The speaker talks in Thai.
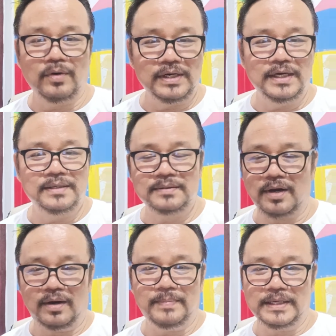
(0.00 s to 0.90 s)
คนอื่น
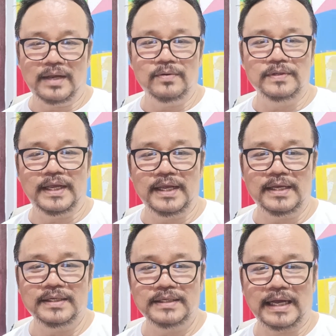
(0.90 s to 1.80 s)
ก็ไม่ใช่ลุงที
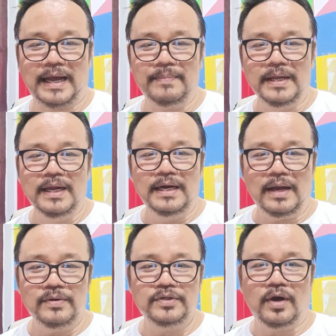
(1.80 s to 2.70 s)
นะครับ
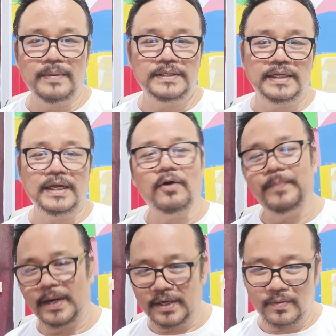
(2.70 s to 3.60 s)
เราชอบในสิ่งที่เขา
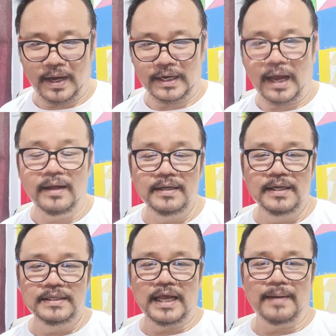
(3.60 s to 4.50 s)
เป็นดีกว่านะ
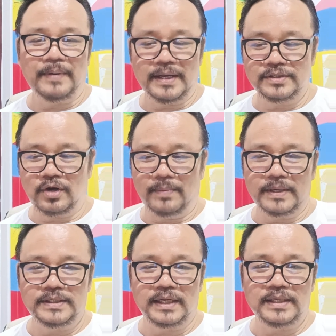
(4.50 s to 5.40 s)
อย่าไปชอบ
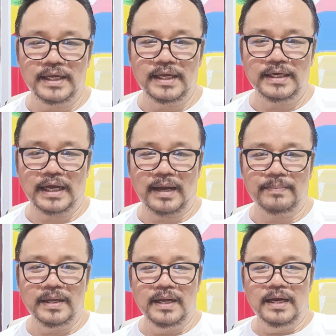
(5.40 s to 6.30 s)
ในสิ่งที่นะครั
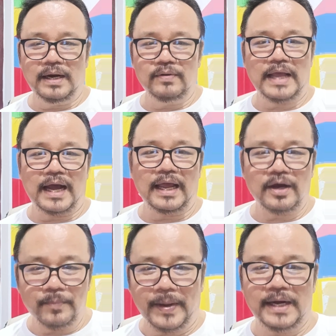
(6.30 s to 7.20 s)
บ เราอยากให้
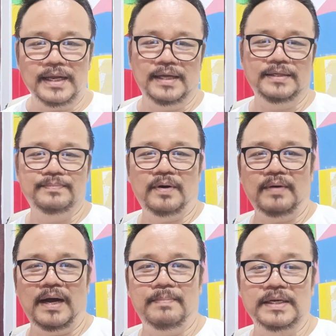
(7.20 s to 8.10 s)
เขาเป็นเลย เพ
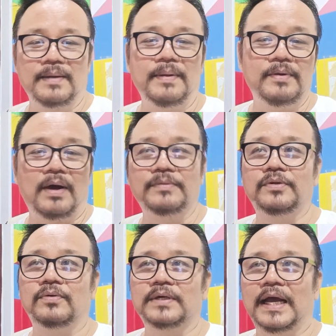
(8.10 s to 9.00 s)
ราะว่ามันจะไม่มีความ
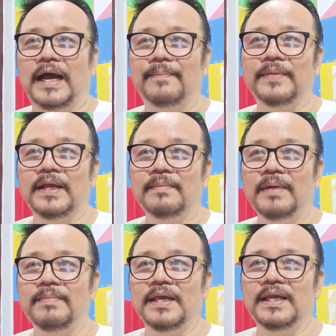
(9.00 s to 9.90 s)
สุขนะครับ
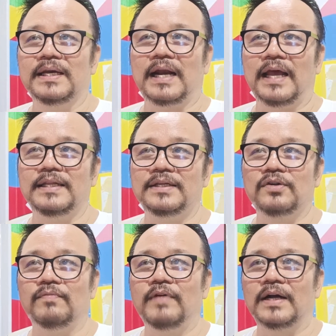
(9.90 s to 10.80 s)
ไม่มีใครที่
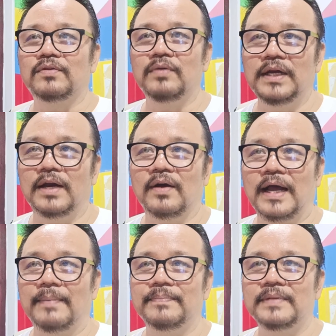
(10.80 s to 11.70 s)
สมหวังทุกเรื่องหรอ
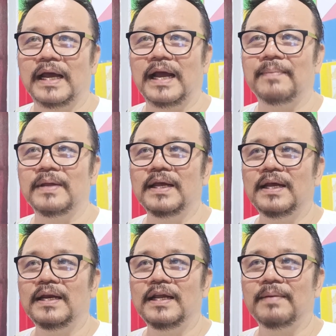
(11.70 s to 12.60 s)
กครับนะครับ
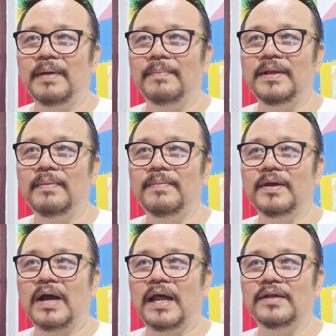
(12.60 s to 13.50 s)
เรื่องแบบนี้ไม่
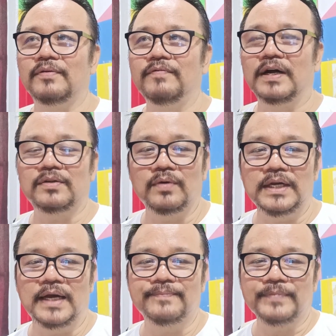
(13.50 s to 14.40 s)
มีใครสมหวังทุก
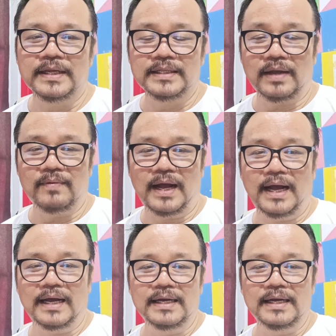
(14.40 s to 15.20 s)
เรื่อง แต่ว่า